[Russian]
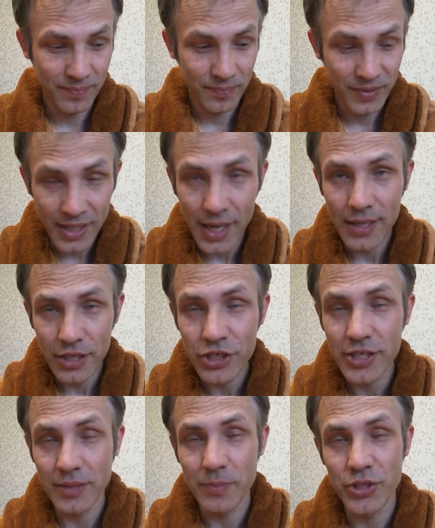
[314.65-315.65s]
Я
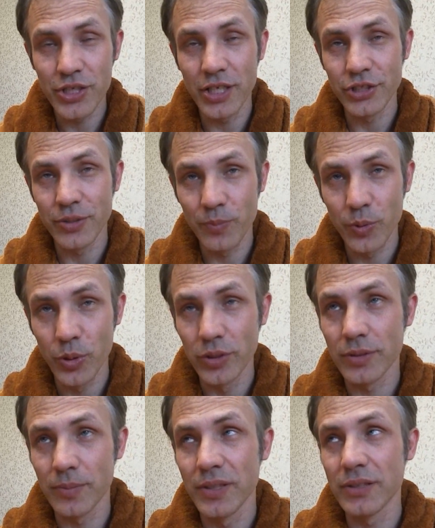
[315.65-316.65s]
лично отмечал
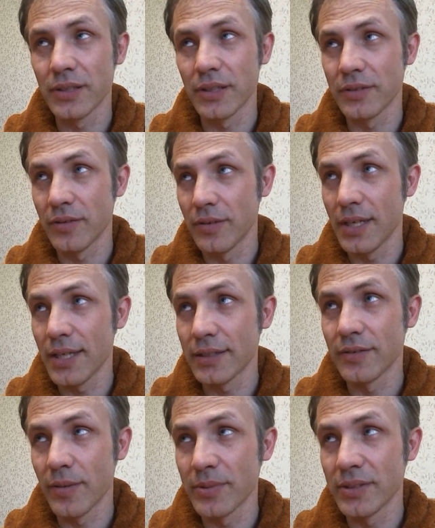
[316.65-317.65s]
чемпионство. Мы со своей, я со
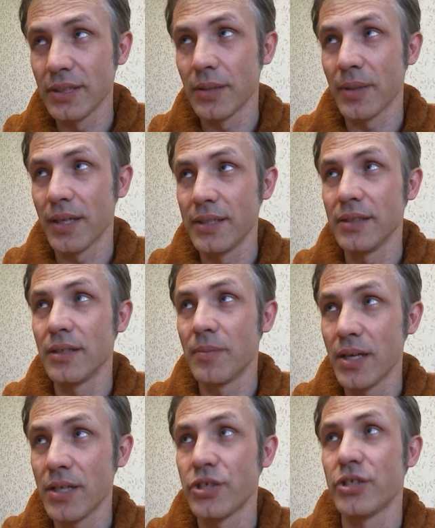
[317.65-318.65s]
своим сыном ходил на
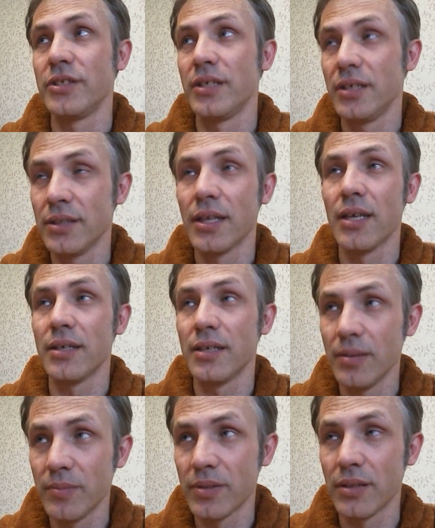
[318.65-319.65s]
матч «Зенита» и
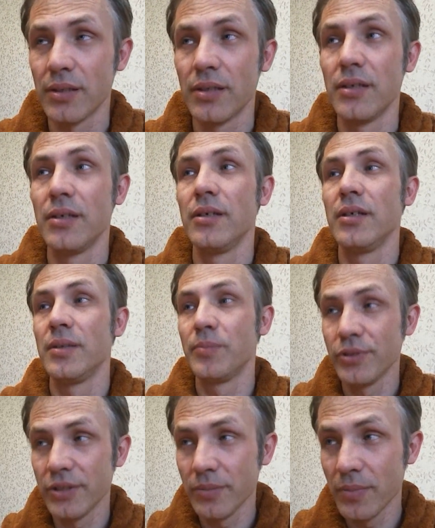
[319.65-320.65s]
«Химки».
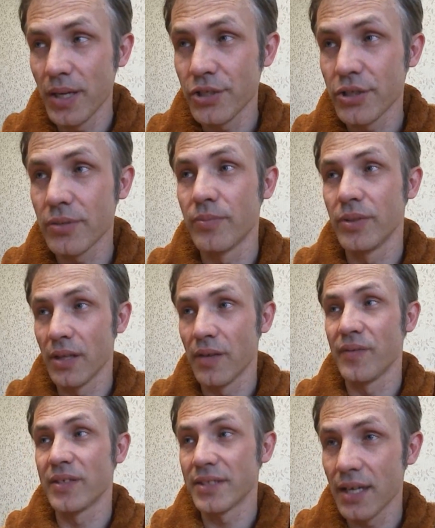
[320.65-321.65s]
После матча было
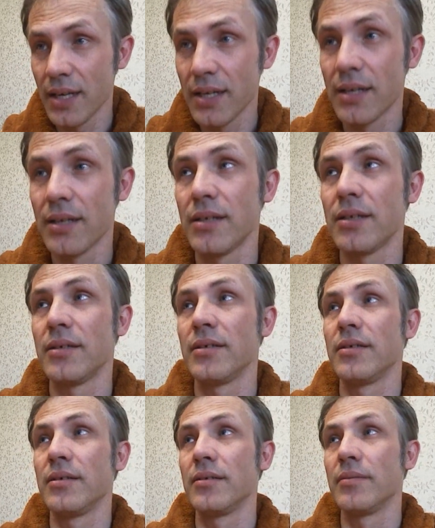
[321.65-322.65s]
официальное
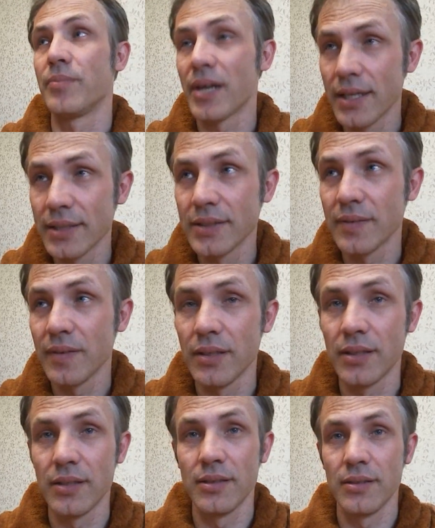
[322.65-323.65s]

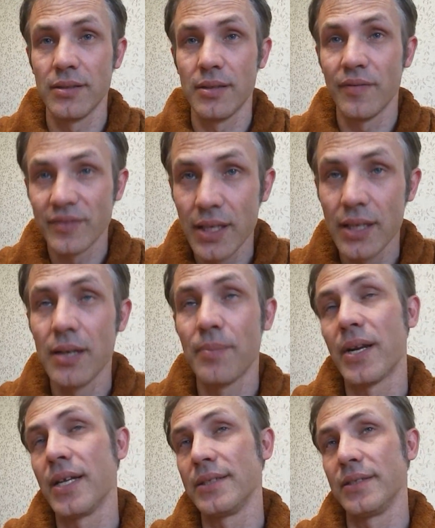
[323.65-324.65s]
празднование. Официальное
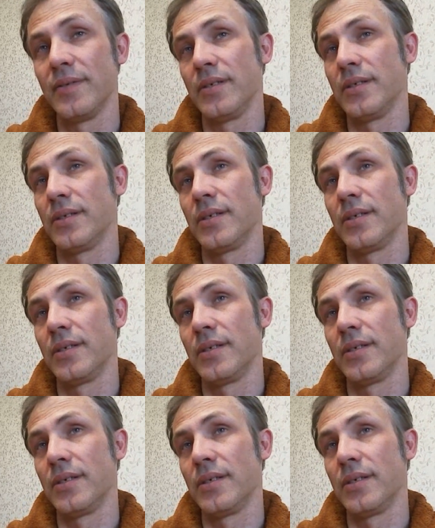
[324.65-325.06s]
празднование.